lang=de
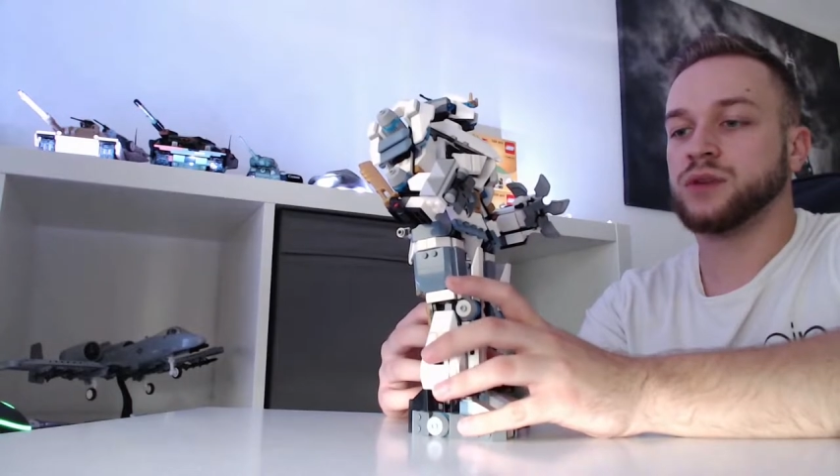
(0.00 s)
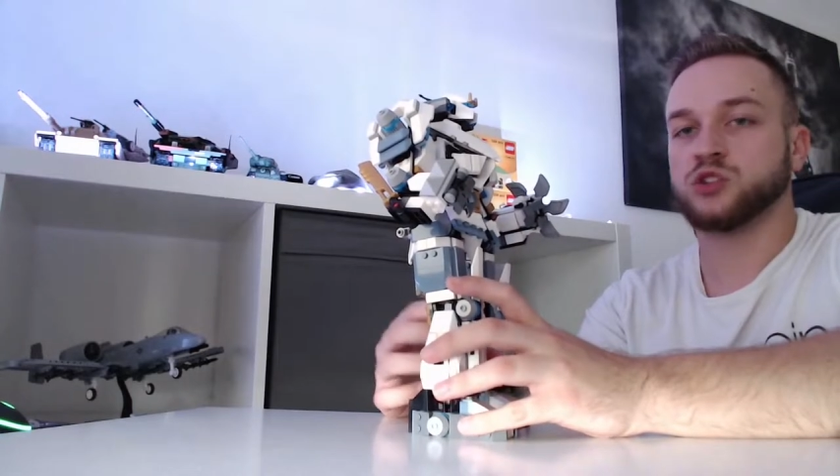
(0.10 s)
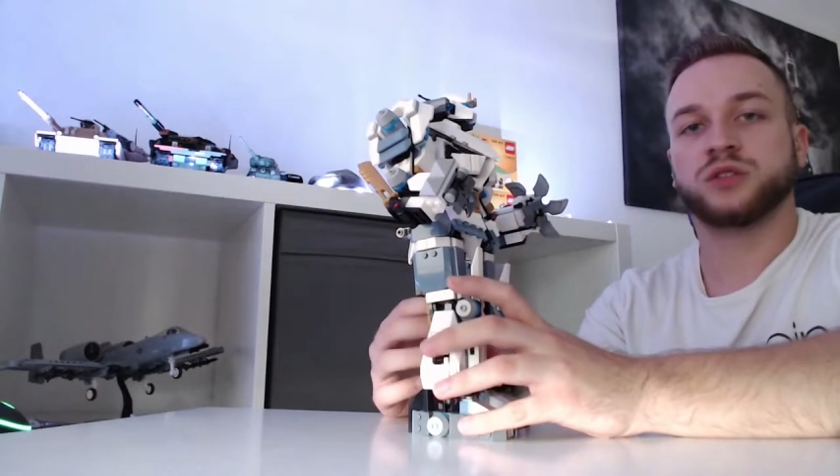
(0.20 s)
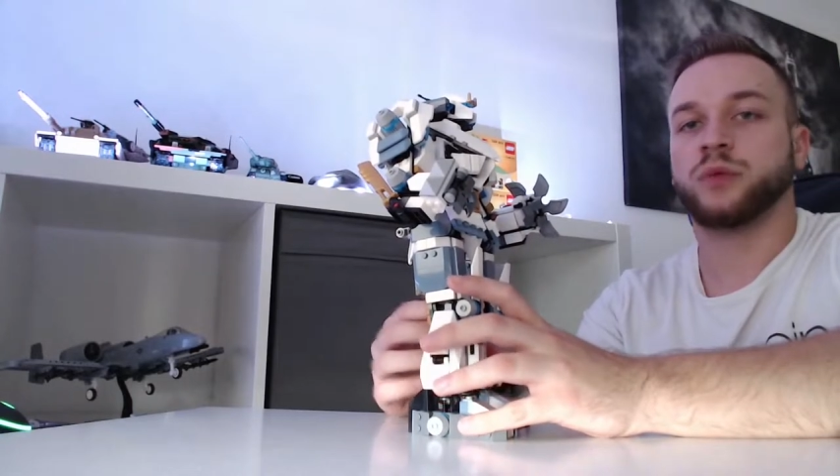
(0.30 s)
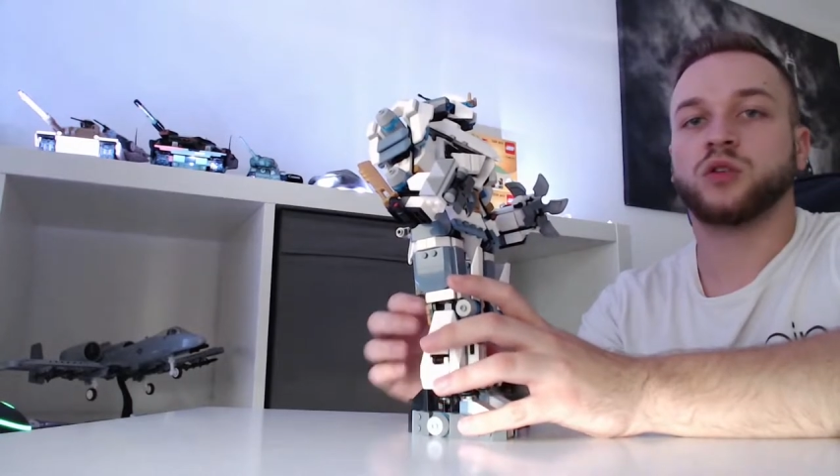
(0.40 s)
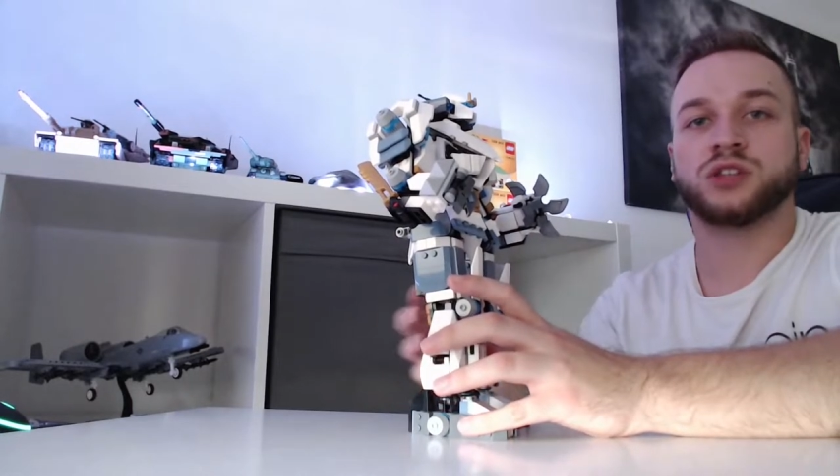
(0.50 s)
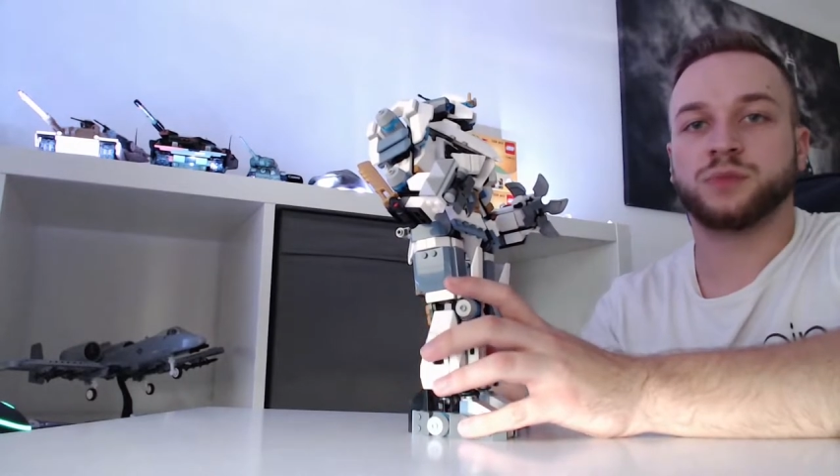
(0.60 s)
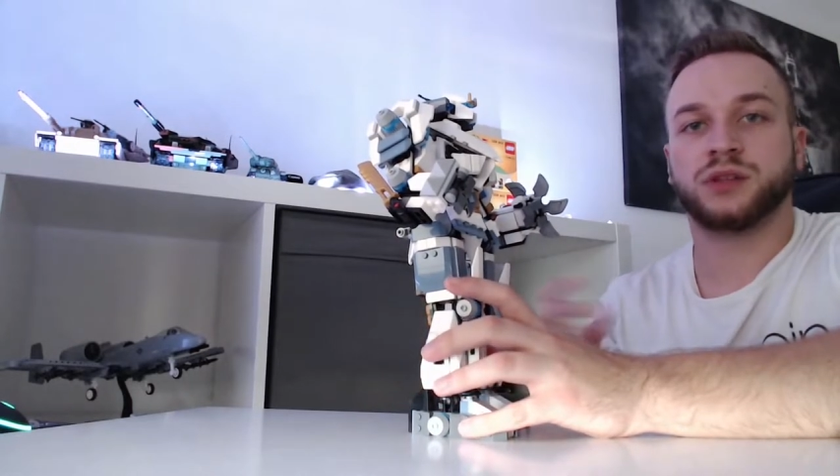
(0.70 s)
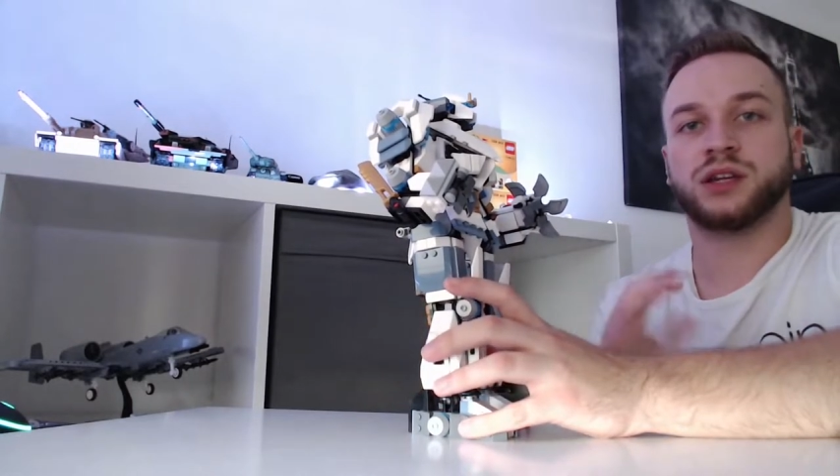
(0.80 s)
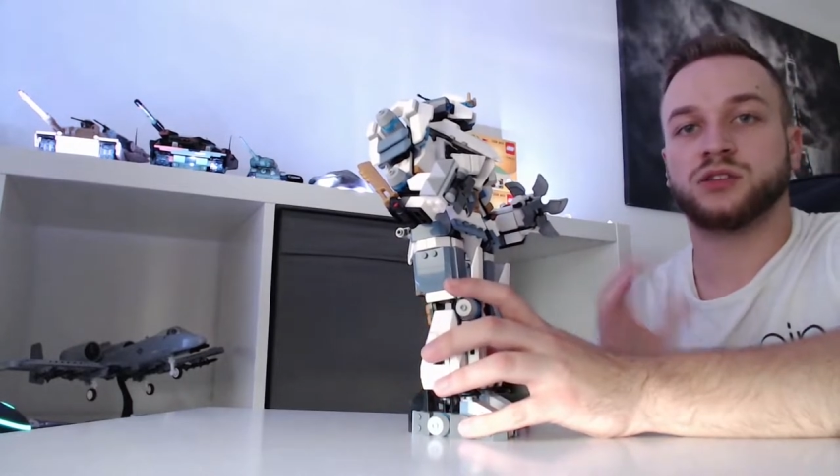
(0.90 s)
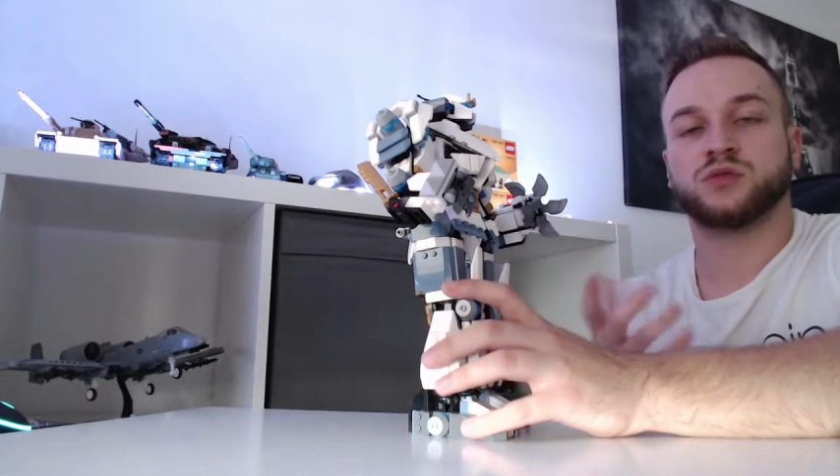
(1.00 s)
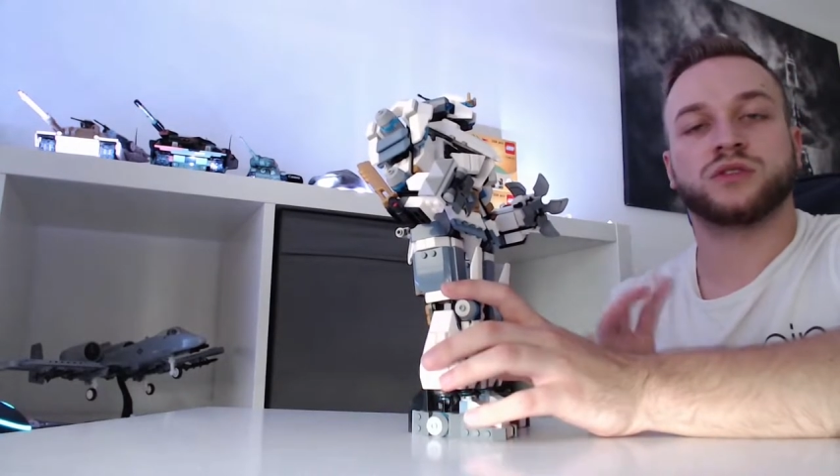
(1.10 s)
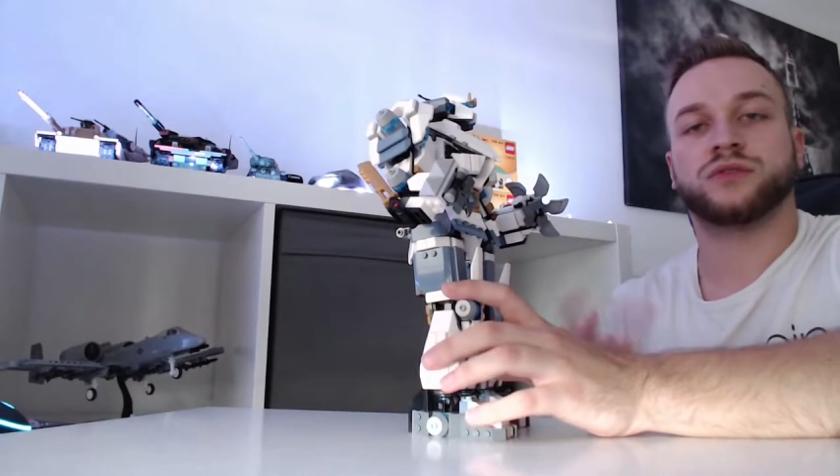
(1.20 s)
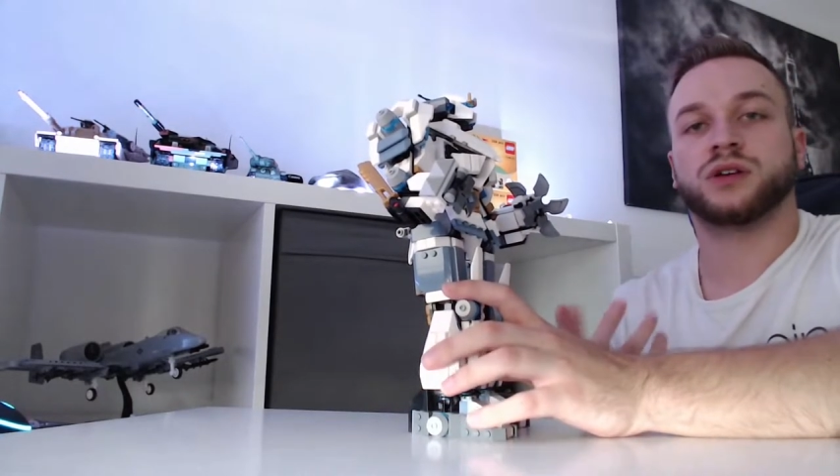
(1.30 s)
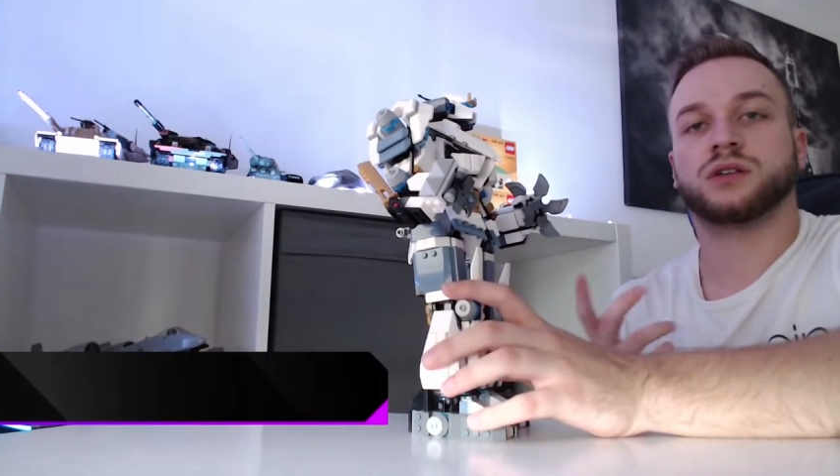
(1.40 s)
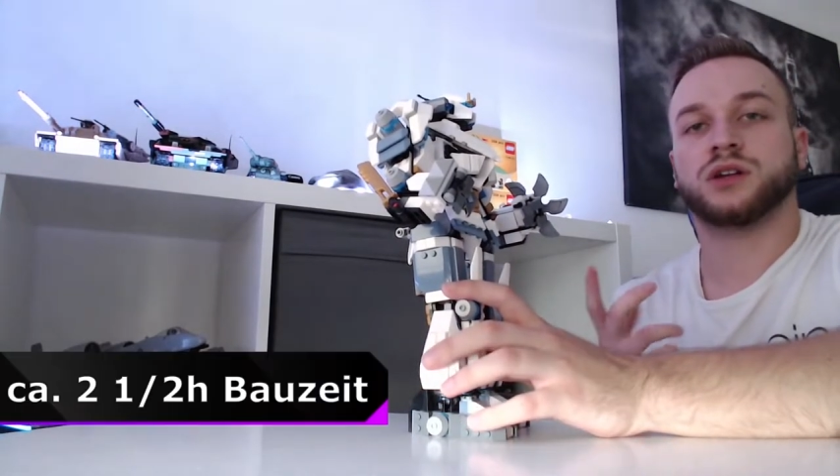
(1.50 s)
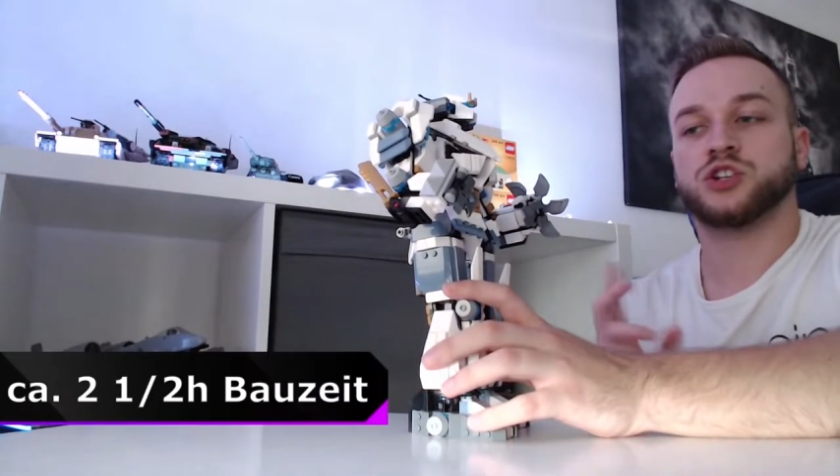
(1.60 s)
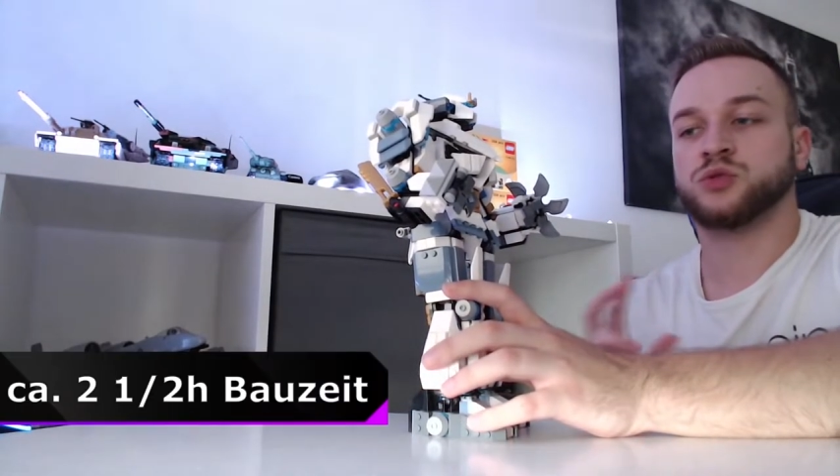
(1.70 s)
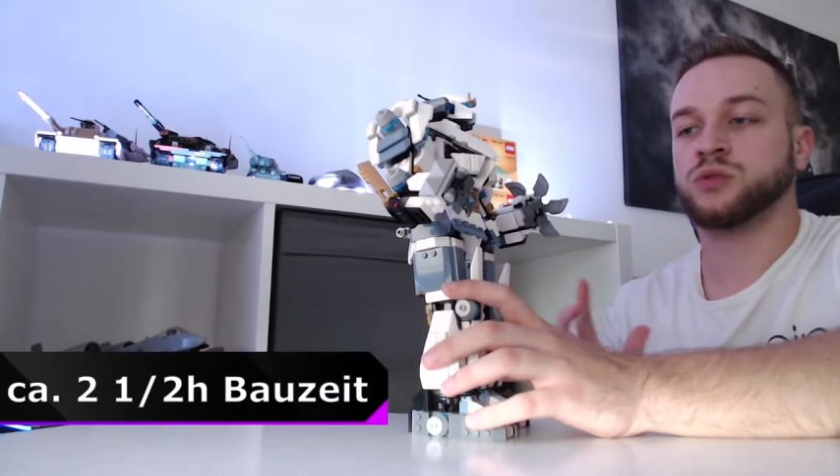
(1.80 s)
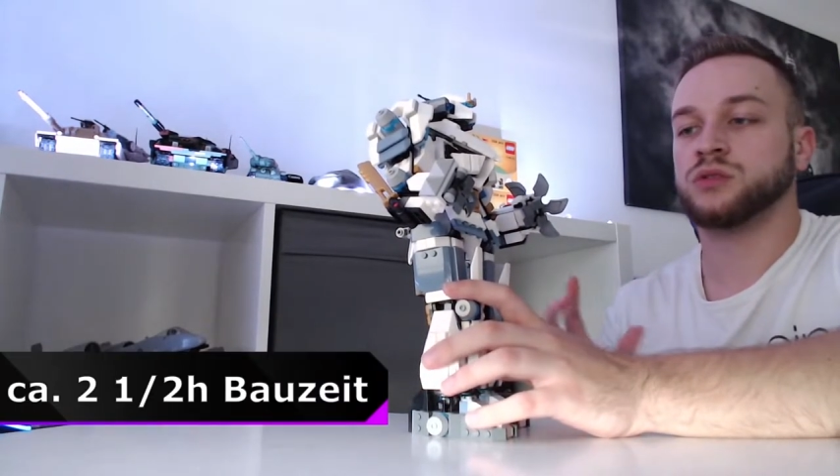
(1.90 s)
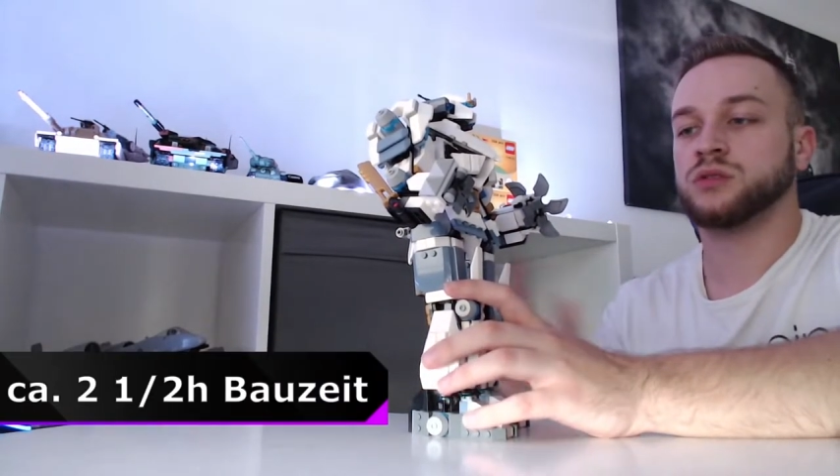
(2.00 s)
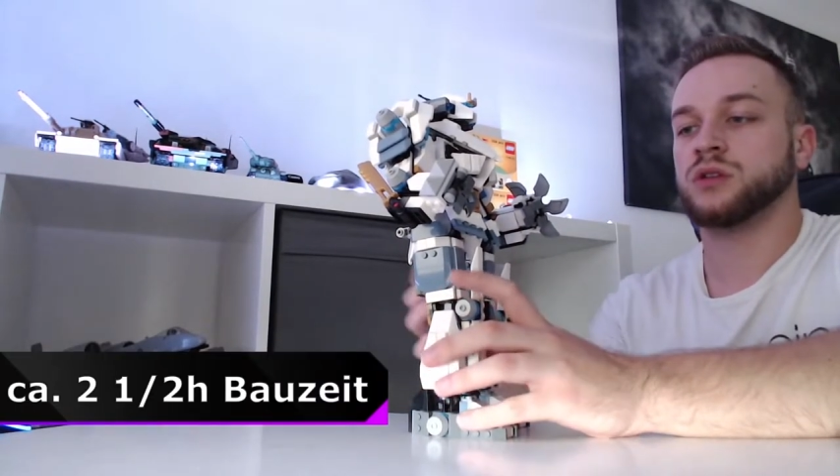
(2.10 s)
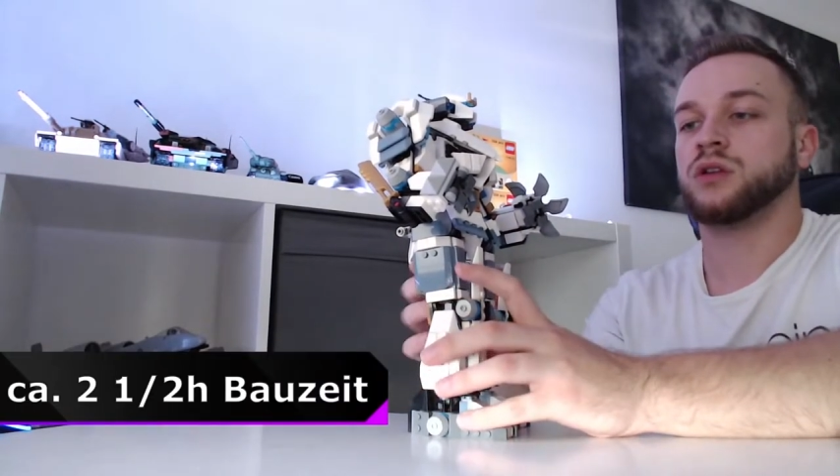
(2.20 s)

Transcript: also die Bauzeit beträgt so ungefähr drei Stunden,